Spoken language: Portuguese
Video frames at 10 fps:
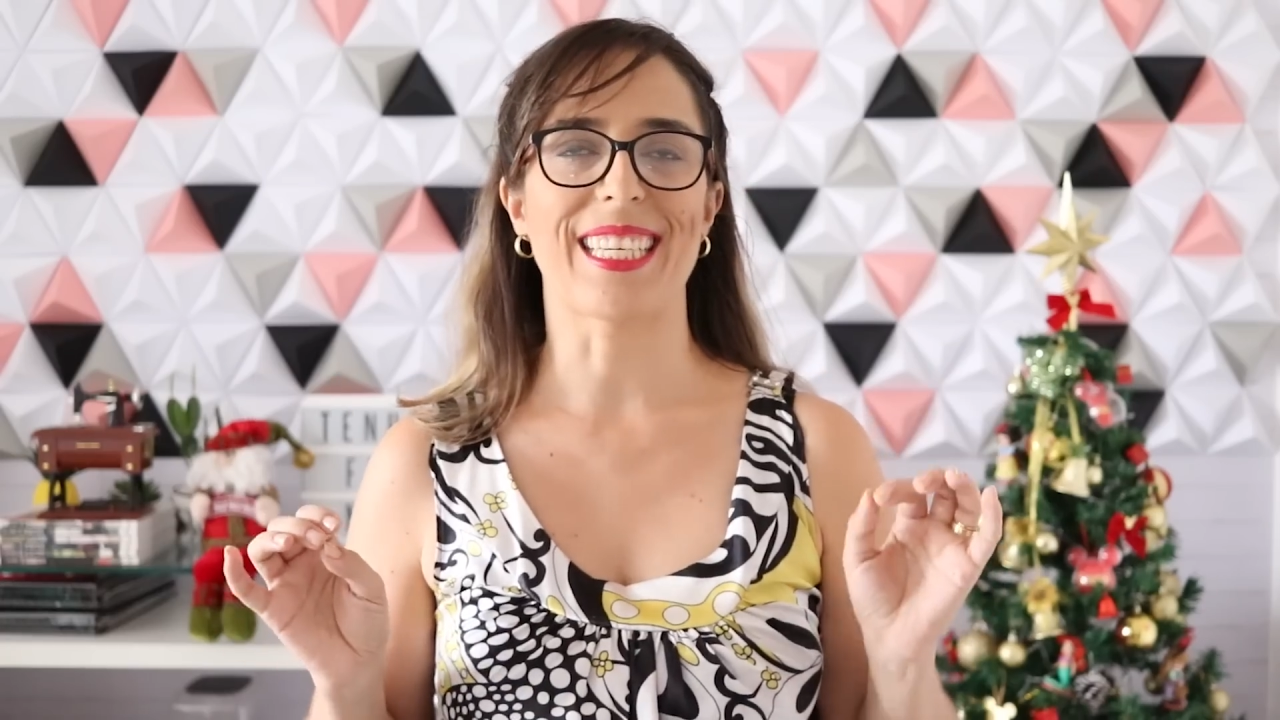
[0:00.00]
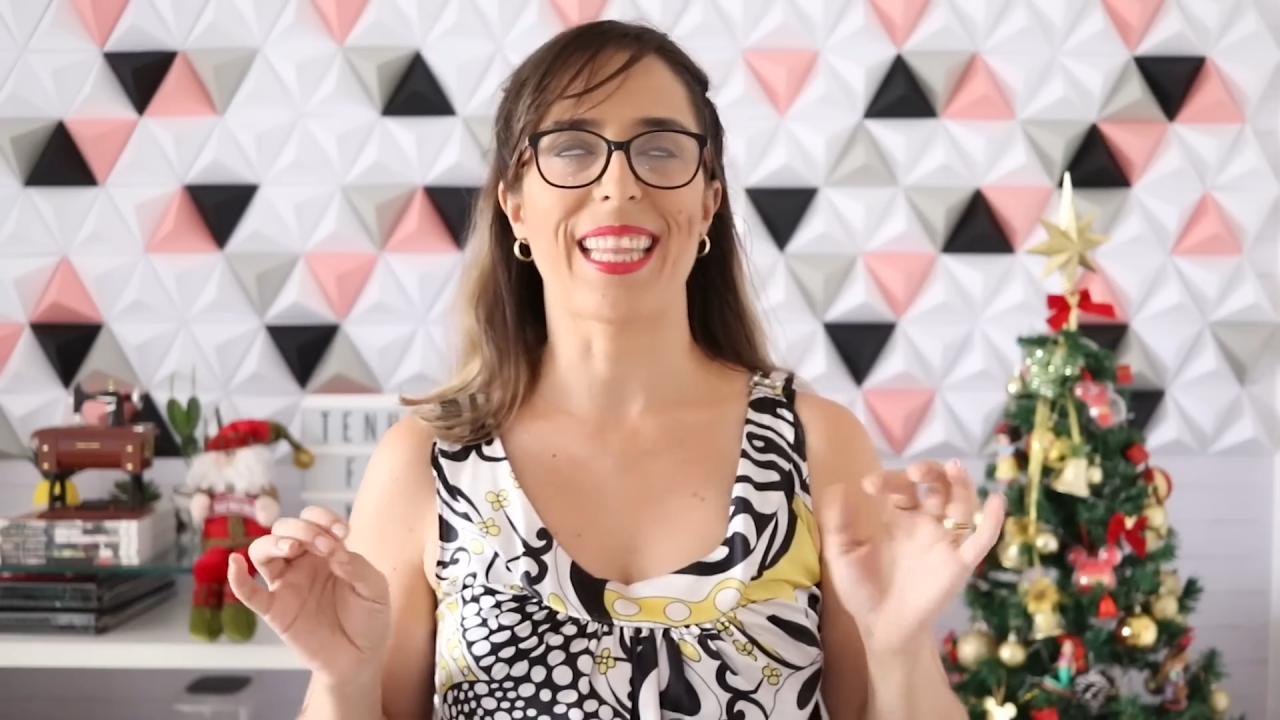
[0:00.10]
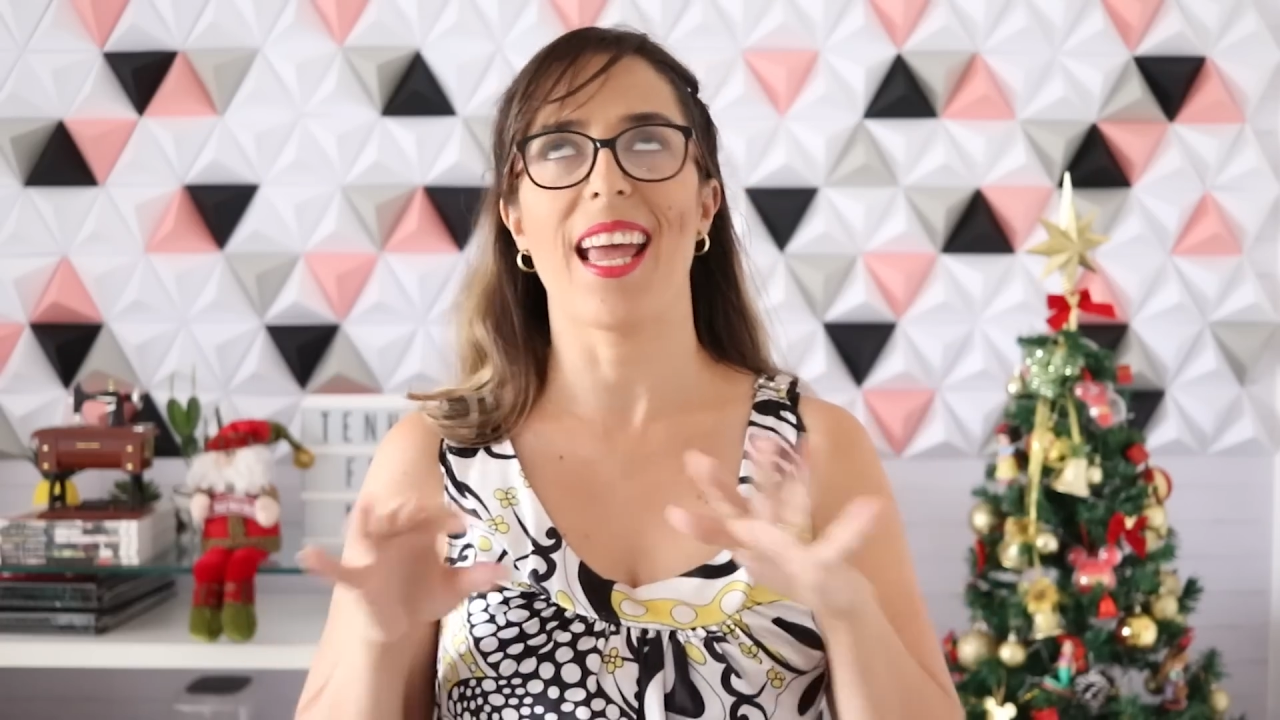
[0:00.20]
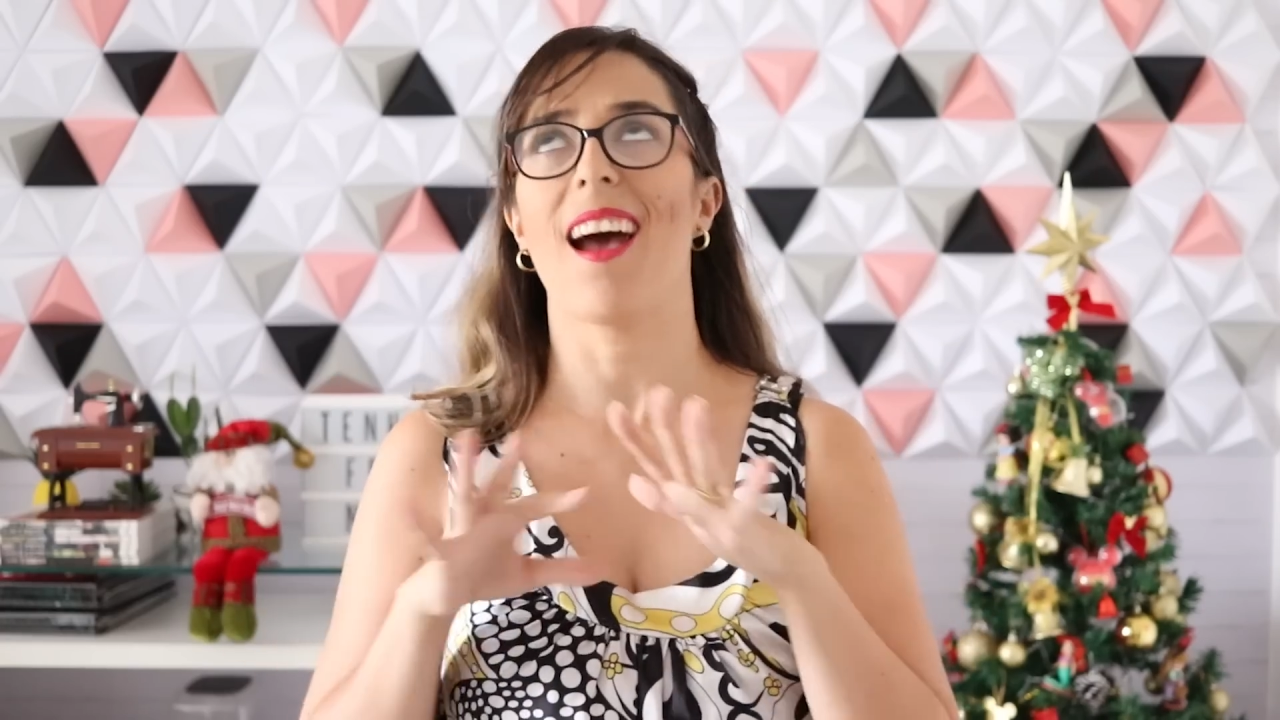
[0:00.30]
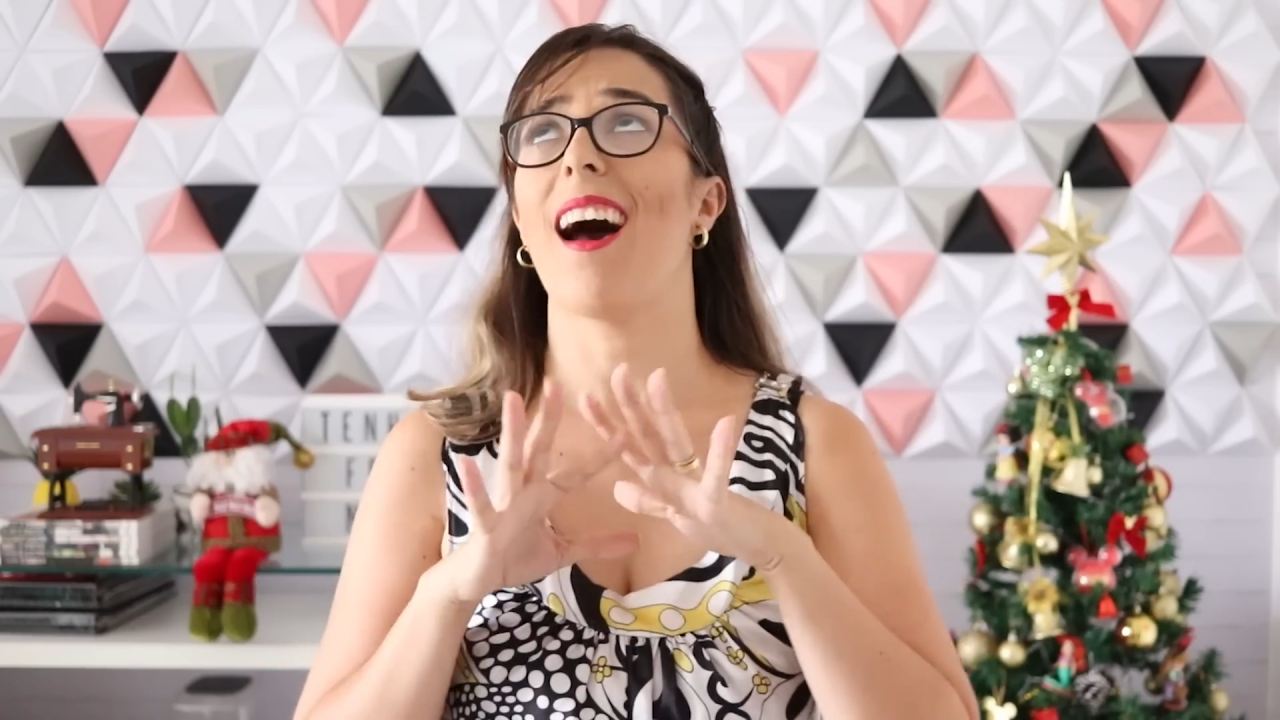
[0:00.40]
de
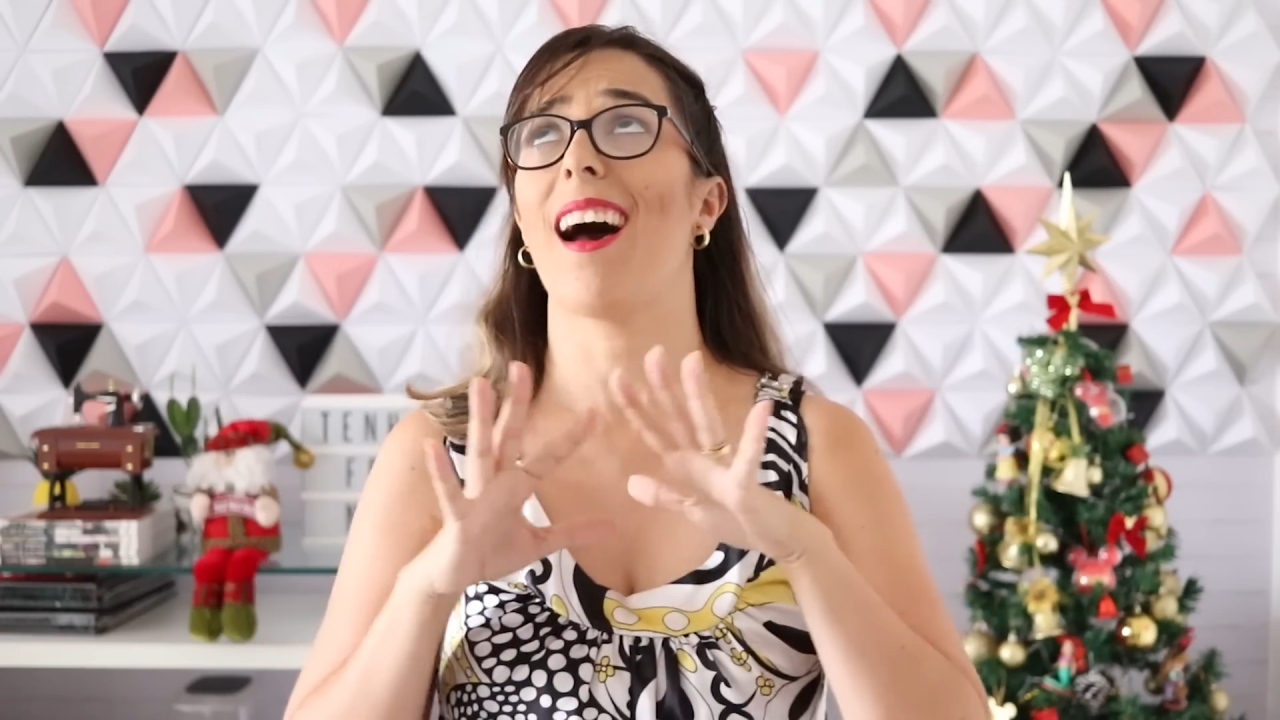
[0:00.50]
ter